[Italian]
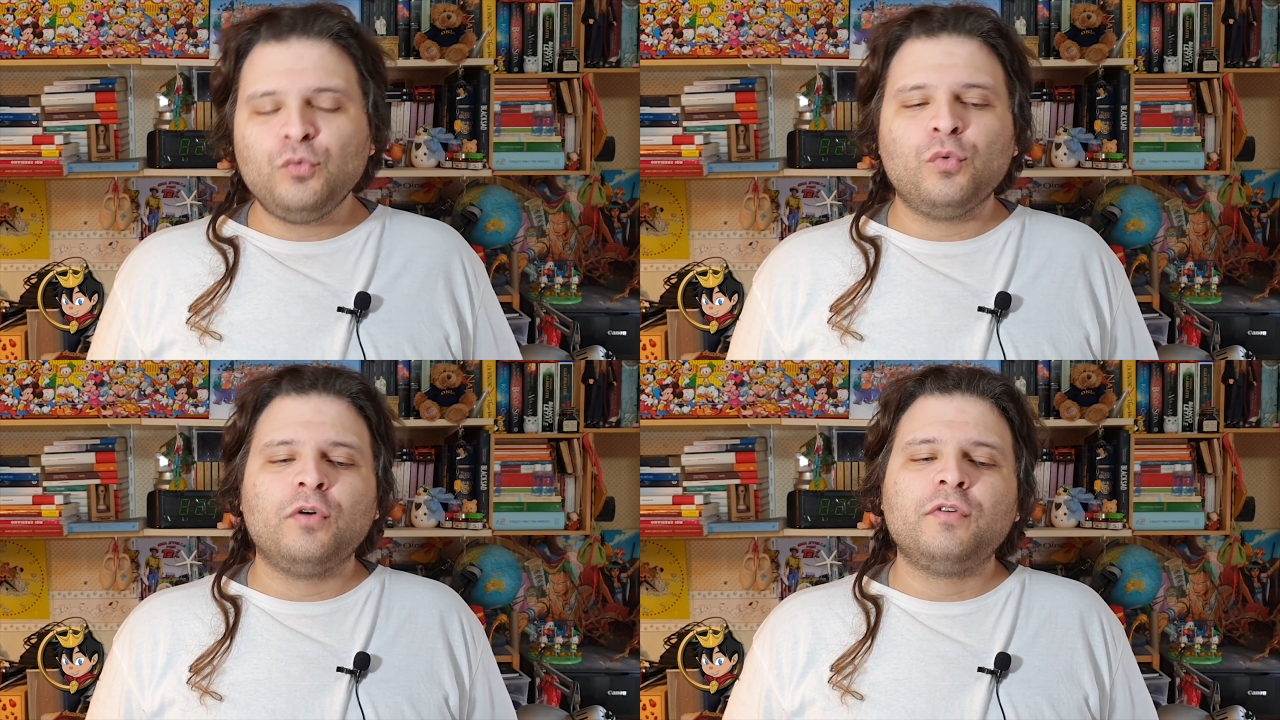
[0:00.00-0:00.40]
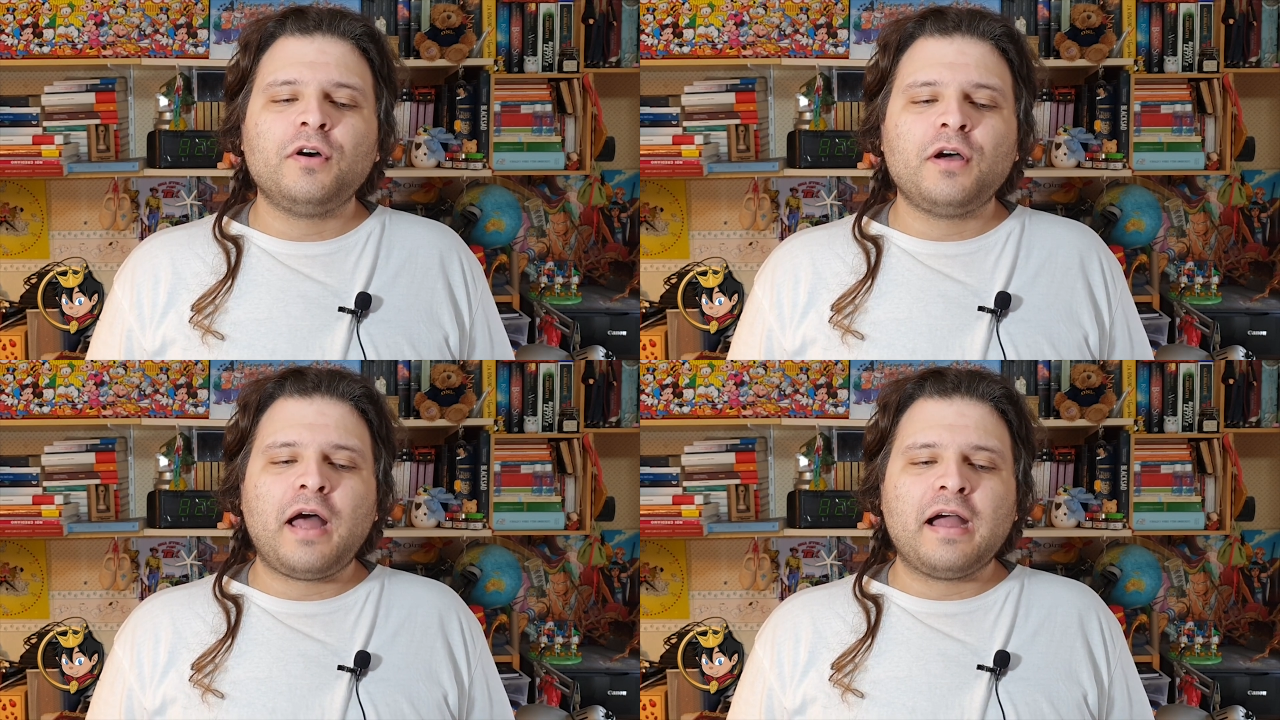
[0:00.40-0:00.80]

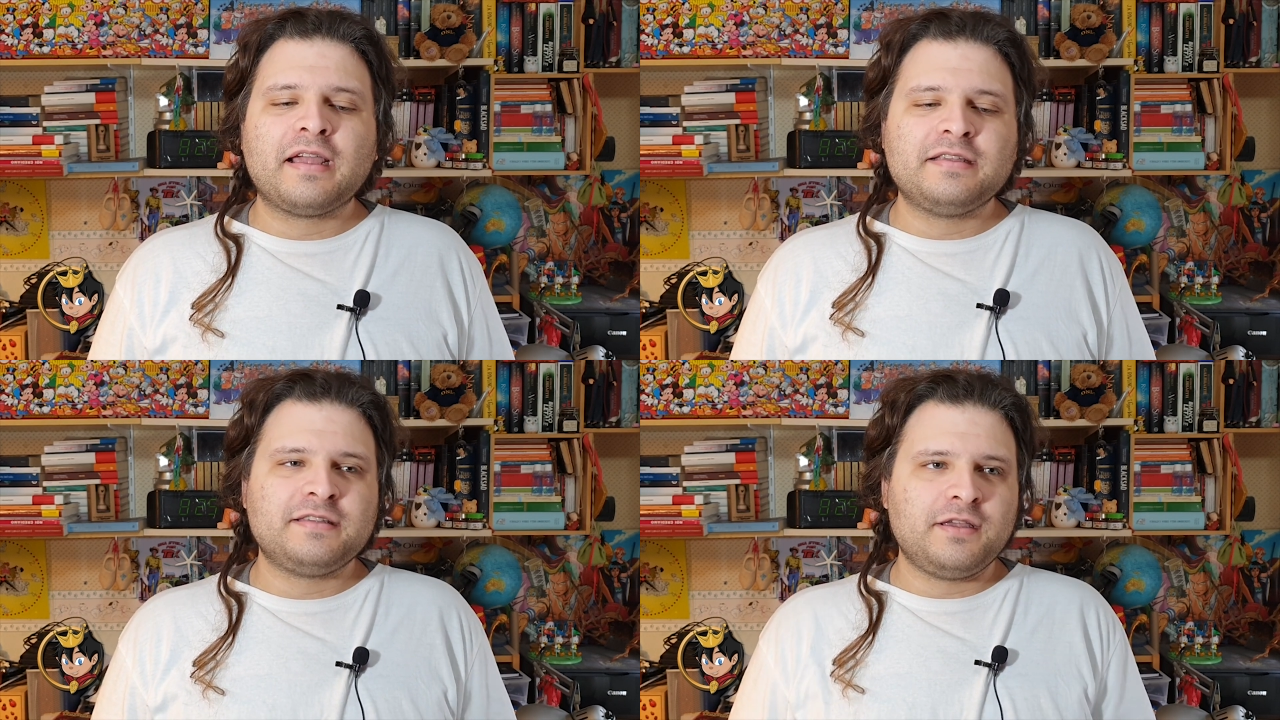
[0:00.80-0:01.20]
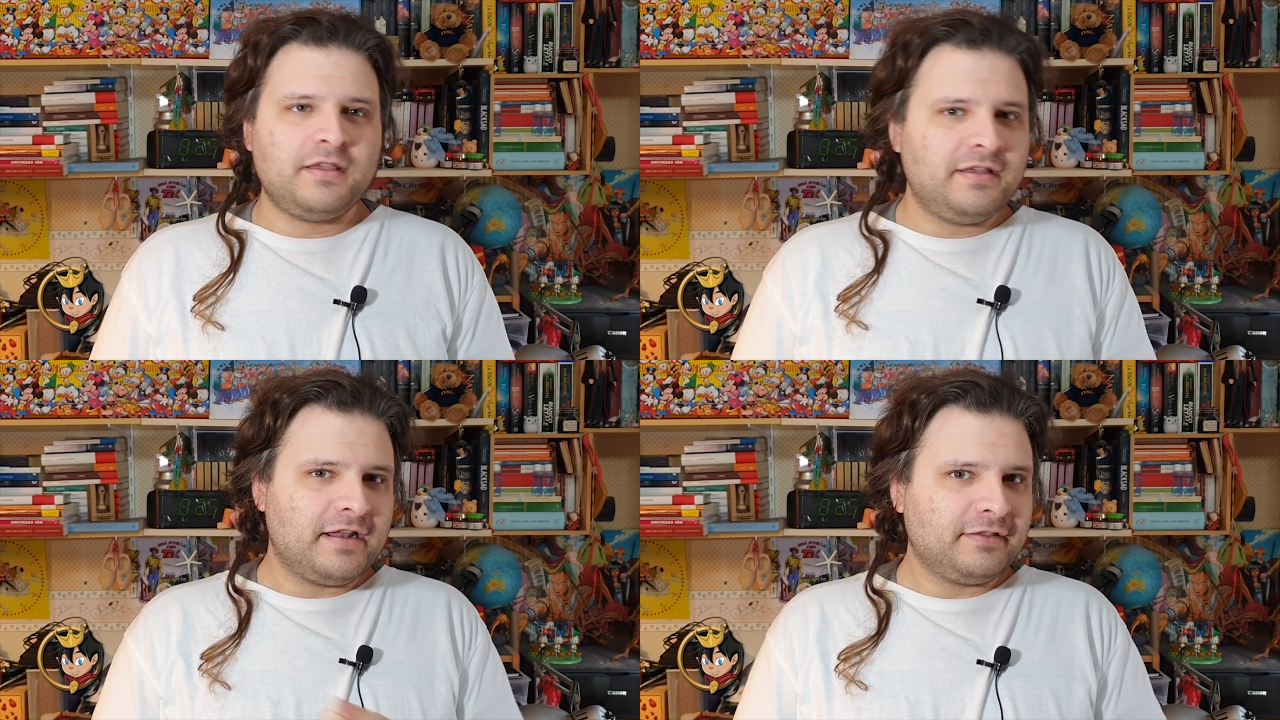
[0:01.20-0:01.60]
nuovo, anche se
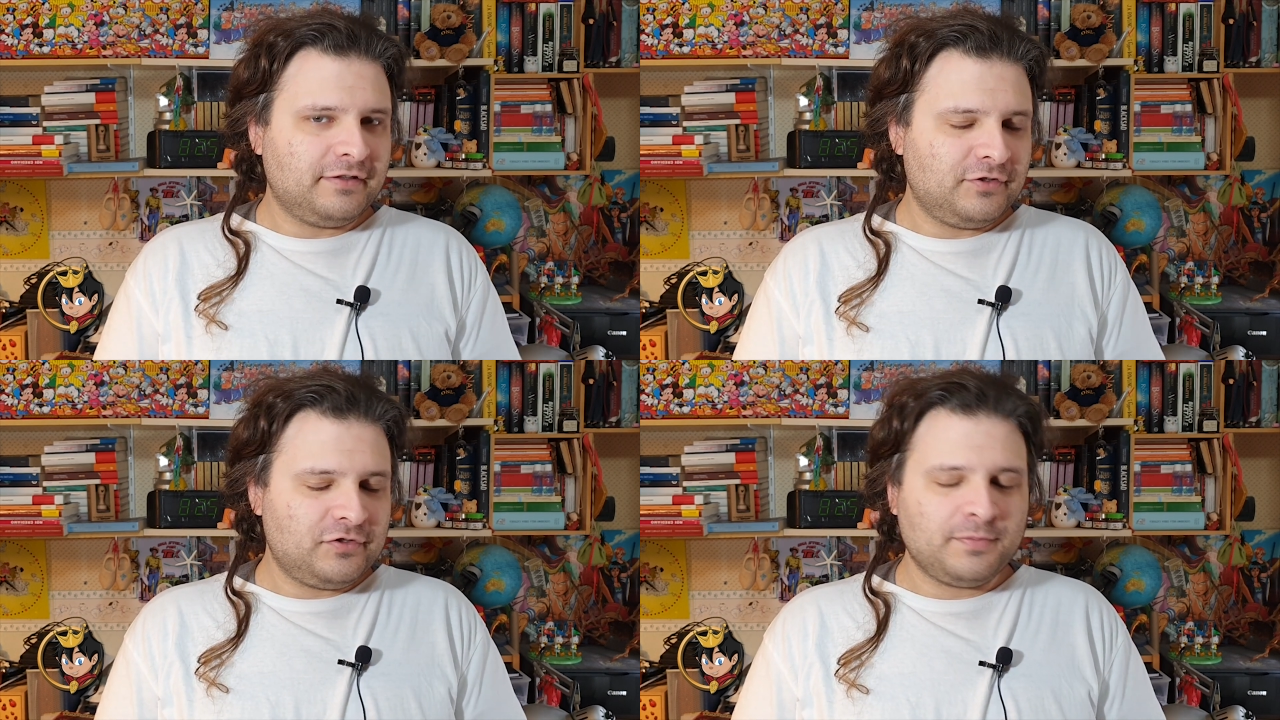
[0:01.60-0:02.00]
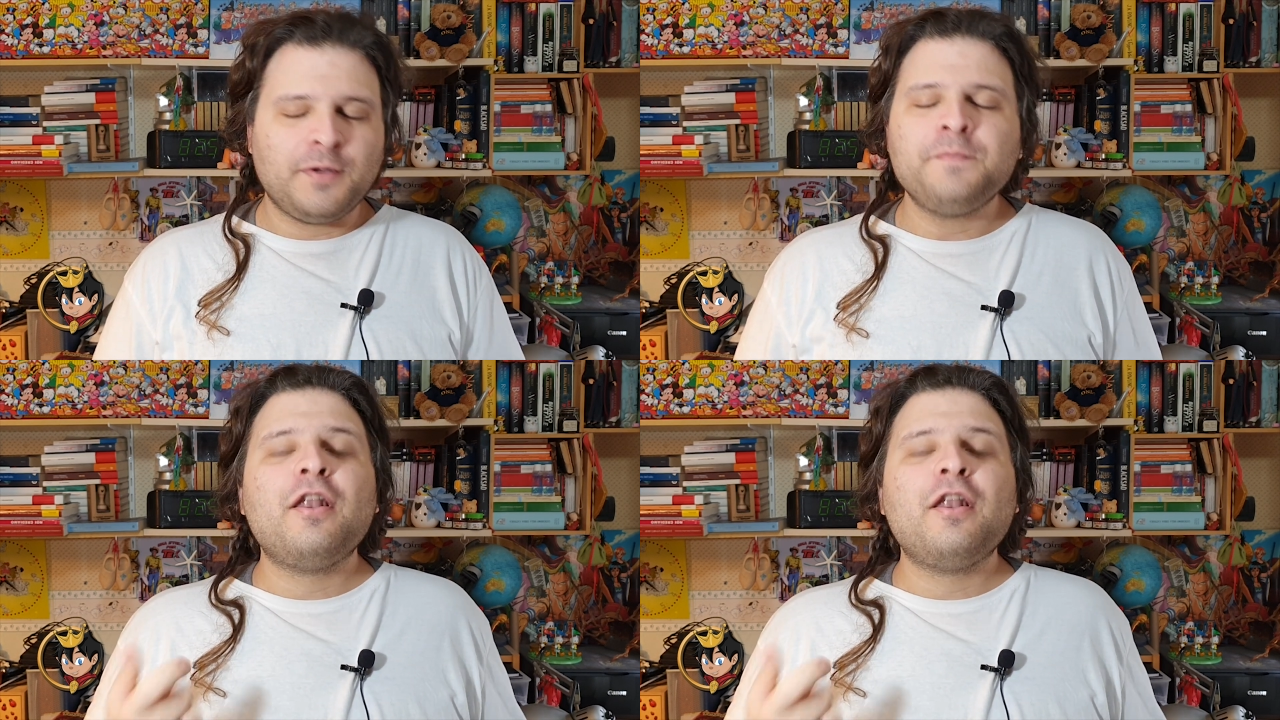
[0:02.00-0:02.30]
in anticipo.